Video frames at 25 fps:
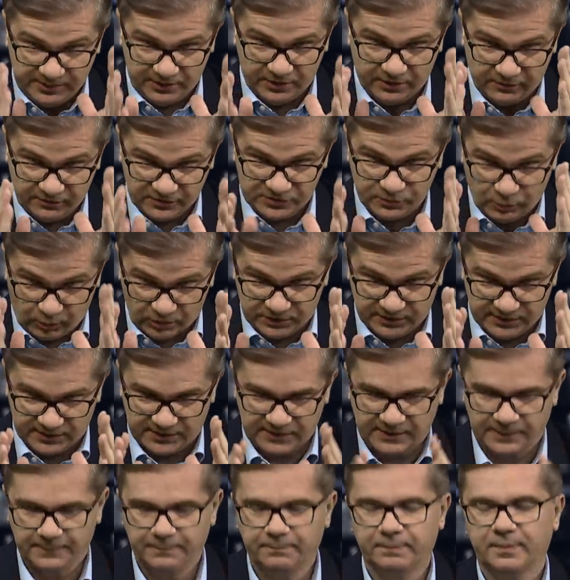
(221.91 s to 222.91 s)
milionów
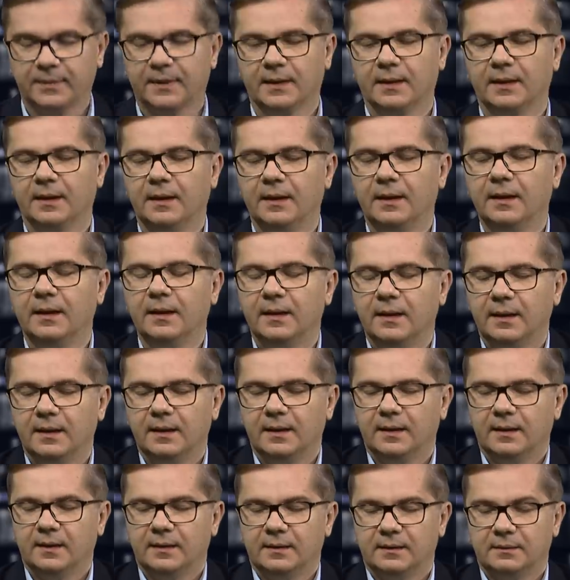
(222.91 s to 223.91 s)
złotych
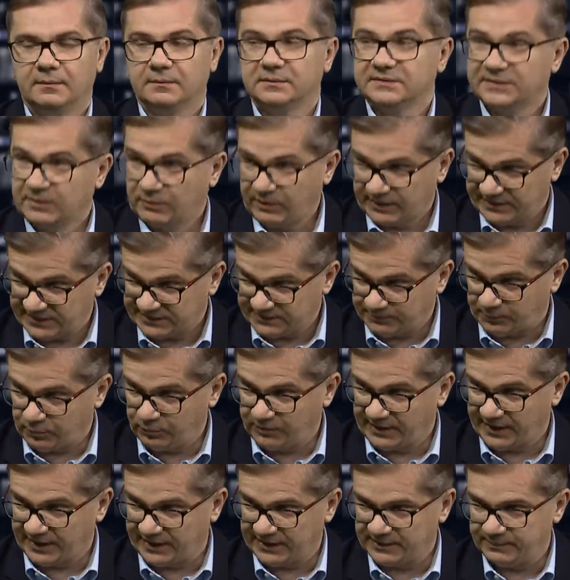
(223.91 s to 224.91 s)
zakłada
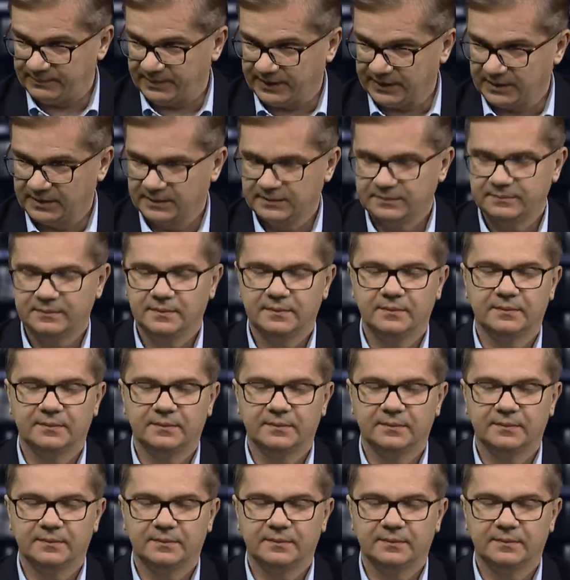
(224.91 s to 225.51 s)
spółkę GetBack.